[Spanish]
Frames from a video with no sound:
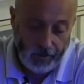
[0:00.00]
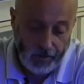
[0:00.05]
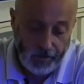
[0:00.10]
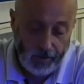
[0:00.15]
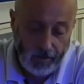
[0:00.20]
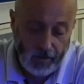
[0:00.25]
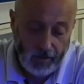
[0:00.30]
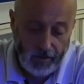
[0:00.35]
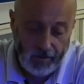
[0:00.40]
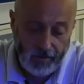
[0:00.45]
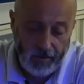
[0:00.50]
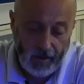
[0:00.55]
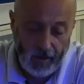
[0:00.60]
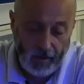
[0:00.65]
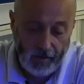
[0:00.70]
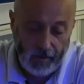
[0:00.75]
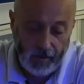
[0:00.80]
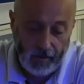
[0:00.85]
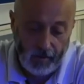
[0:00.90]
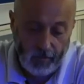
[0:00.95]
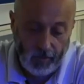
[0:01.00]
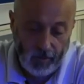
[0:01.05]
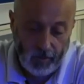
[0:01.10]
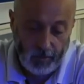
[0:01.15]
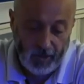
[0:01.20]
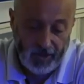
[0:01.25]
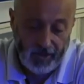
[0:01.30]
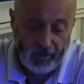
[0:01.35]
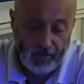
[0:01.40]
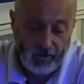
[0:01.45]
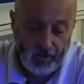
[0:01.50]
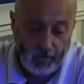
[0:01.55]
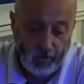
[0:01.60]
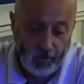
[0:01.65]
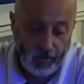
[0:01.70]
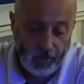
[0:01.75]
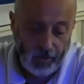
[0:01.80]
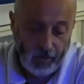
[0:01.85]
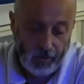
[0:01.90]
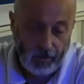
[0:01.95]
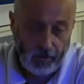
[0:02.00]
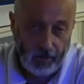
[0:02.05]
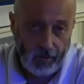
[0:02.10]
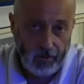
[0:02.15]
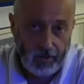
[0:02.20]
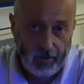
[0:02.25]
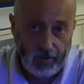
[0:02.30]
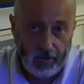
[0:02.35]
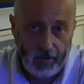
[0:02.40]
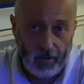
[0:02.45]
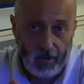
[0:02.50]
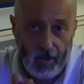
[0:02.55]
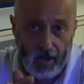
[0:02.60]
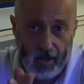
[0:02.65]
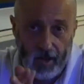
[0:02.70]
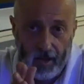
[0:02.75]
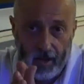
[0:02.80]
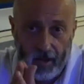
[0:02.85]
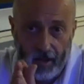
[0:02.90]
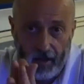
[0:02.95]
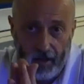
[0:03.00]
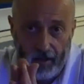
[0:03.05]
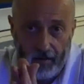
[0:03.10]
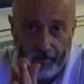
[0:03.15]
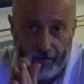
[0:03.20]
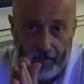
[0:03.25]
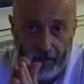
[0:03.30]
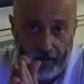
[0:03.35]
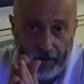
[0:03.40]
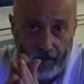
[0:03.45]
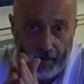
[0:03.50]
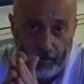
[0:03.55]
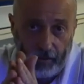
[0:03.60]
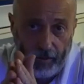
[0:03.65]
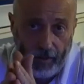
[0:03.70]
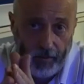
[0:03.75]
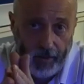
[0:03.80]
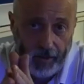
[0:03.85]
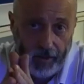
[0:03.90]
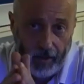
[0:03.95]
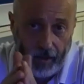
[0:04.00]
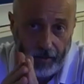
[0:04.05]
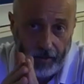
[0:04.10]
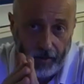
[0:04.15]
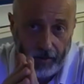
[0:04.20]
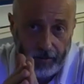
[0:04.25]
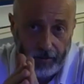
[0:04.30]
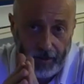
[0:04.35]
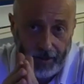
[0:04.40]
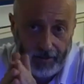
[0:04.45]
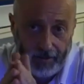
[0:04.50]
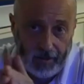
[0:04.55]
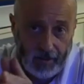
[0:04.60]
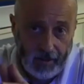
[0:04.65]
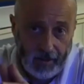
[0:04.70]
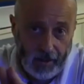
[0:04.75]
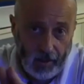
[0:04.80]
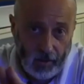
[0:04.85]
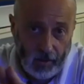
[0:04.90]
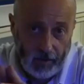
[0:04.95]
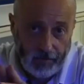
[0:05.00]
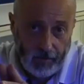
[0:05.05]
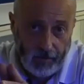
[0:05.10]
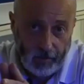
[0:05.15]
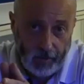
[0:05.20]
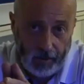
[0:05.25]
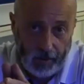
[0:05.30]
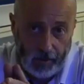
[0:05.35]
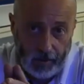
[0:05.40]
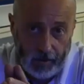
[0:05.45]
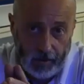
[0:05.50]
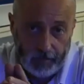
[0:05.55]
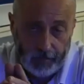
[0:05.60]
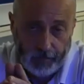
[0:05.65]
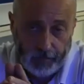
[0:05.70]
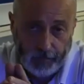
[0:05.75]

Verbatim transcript: Y yo sinceramente pues me siento muy orgulloso de que de una manera o de otra se crea una familia.